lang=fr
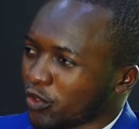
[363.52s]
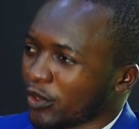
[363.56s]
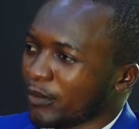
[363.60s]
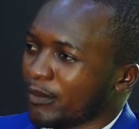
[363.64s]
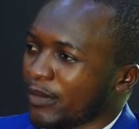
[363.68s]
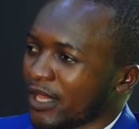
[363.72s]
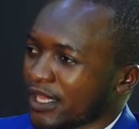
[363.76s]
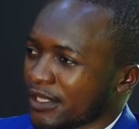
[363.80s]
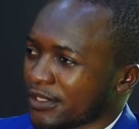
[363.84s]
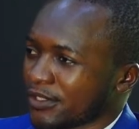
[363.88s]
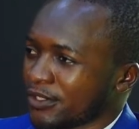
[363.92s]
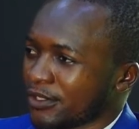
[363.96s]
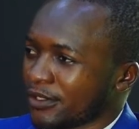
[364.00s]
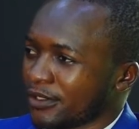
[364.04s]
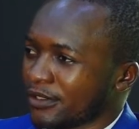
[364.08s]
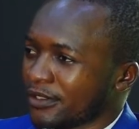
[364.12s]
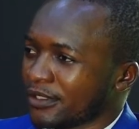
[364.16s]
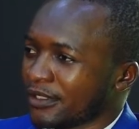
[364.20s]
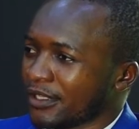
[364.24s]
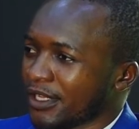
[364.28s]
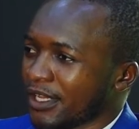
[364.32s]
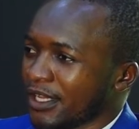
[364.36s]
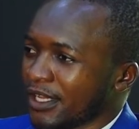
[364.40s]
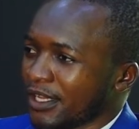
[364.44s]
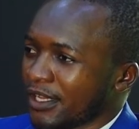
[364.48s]
personnes
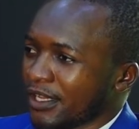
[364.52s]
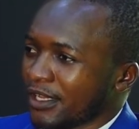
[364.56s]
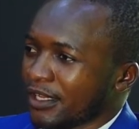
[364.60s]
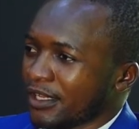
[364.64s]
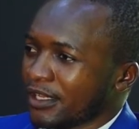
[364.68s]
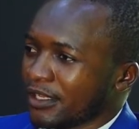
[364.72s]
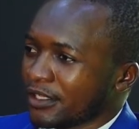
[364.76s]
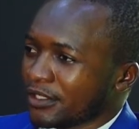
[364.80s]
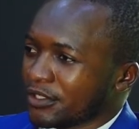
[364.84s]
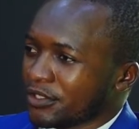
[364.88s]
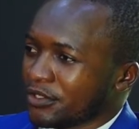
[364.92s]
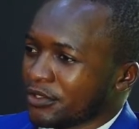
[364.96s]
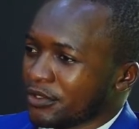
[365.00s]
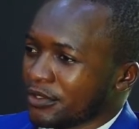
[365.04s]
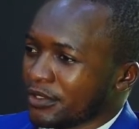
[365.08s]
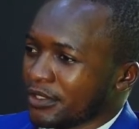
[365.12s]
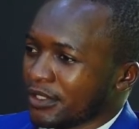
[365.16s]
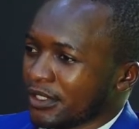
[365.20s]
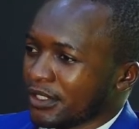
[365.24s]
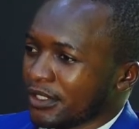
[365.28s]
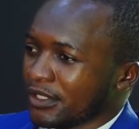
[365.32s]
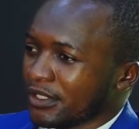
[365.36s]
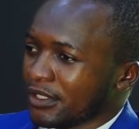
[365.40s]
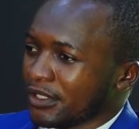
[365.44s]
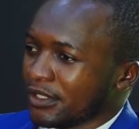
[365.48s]
euh, qui,
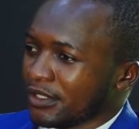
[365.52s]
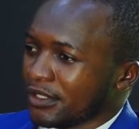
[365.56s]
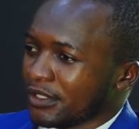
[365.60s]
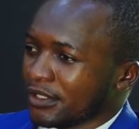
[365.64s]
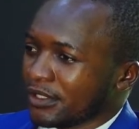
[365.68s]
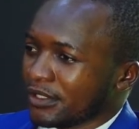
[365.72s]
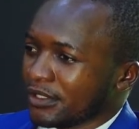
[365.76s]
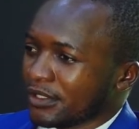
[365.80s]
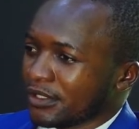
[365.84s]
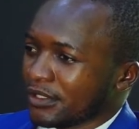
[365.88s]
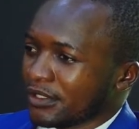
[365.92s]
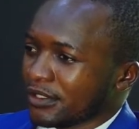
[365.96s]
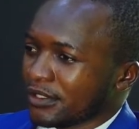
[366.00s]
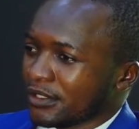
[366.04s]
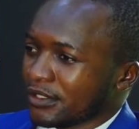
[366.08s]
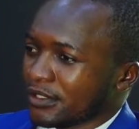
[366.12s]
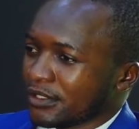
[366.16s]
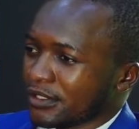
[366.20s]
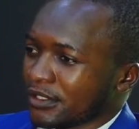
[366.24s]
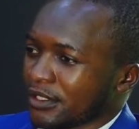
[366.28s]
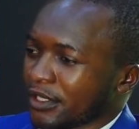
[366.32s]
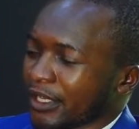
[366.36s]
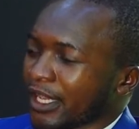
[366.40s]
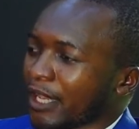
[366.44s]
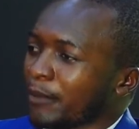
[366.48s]

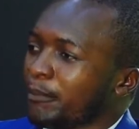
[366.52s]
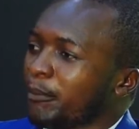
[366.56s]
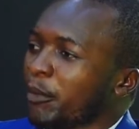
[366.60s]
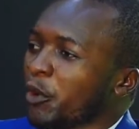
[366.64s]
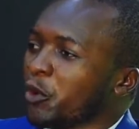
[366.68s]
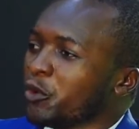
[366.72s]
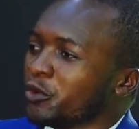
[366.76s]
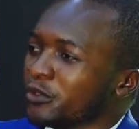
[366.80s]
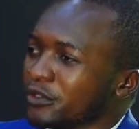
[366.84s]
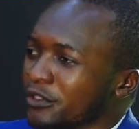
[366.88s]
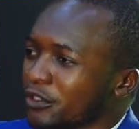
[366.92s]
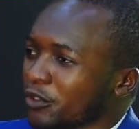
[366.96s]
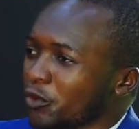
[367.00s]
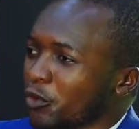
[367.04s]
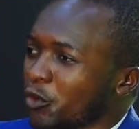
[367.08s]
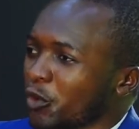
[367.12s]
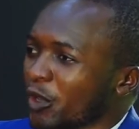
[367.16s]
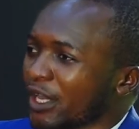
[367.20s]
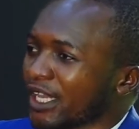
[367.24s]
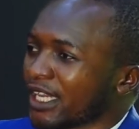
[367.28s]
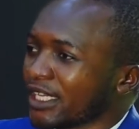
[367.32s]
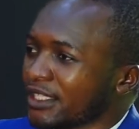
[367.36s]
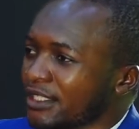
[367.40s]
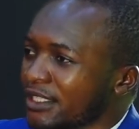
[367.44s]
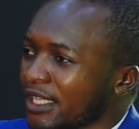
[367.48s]
qui répondent aux
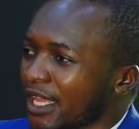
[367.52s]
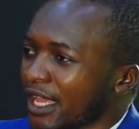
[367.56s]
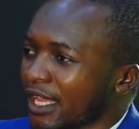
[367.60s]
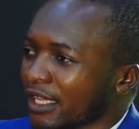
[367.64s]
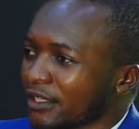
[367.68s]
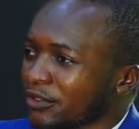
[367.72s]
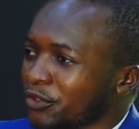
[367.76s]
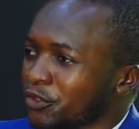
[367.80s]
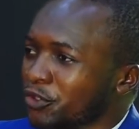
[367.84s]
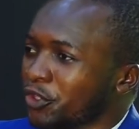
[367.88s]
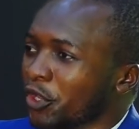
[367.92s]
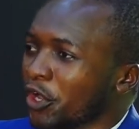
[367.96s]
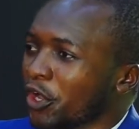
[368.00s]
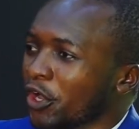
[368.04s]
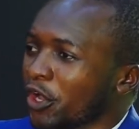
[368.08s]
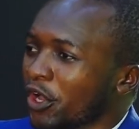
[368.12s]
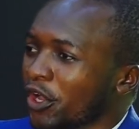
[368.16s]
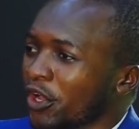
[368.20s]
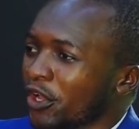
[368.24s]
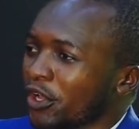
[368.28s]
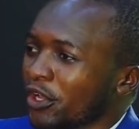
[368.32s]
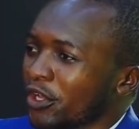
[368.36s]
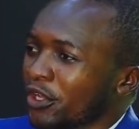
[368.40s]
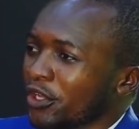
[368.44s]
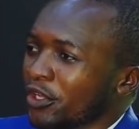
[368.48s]
critères d'un
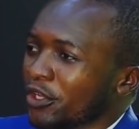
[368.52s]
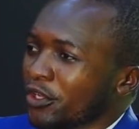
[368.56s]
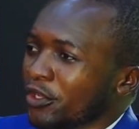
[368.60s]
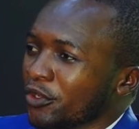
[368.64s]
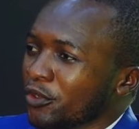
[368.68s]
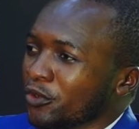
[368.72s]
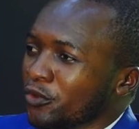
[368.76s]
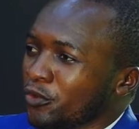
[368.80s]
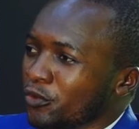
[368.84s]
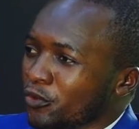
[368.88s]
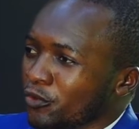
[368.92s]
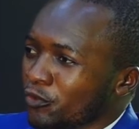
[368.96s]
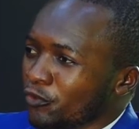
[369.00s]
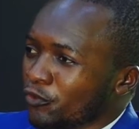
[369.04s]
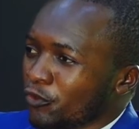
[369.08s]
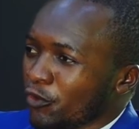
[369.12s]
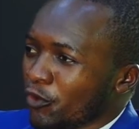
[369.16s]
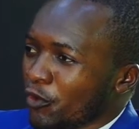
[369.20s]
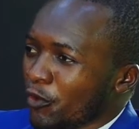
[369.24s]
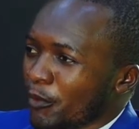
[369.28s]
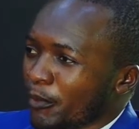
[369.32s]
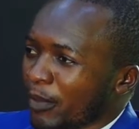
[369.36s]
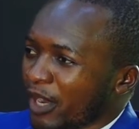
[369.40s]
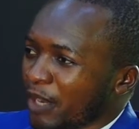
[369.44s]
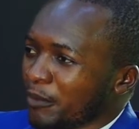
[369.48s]

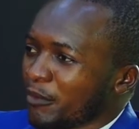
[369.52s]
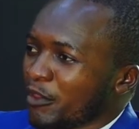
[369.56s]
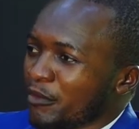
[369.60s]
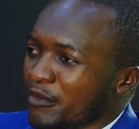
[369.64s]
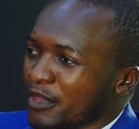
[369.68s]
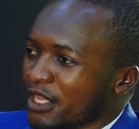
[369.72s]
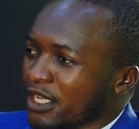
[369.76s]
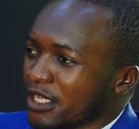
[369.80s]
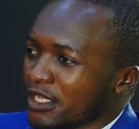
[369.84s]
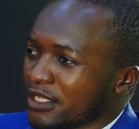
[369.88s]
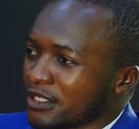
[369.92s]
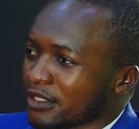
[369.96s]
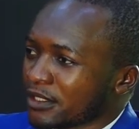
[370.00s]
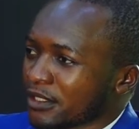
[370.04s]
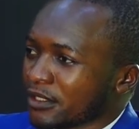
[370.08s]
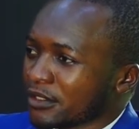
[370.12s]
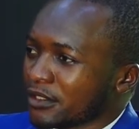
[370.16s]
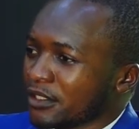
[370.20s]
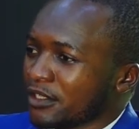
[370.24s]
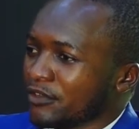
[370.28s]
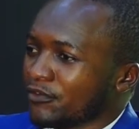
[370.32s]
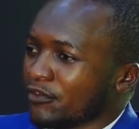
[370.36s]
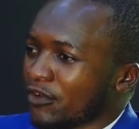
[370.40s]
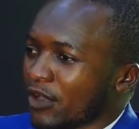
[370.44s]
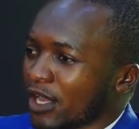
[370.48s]
nouveau Premier ministre
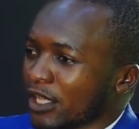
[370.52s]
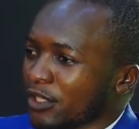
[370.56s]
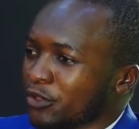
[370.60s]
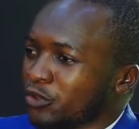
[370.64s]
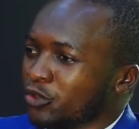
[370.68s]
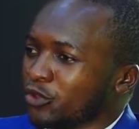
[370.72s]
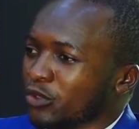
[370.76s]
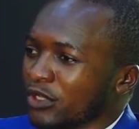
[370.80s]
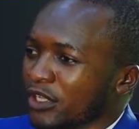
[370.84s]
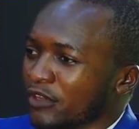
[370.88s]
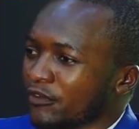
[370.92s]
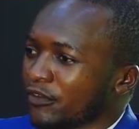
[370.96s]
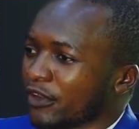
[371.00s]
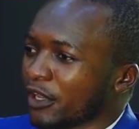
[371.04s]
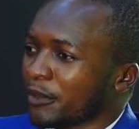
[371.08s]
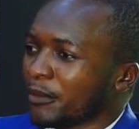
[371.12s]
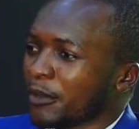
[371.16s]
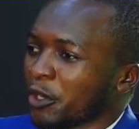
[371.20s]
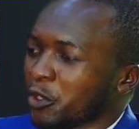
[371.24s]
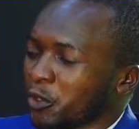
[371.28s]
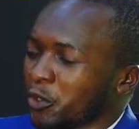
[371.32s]
qui va donner vraiment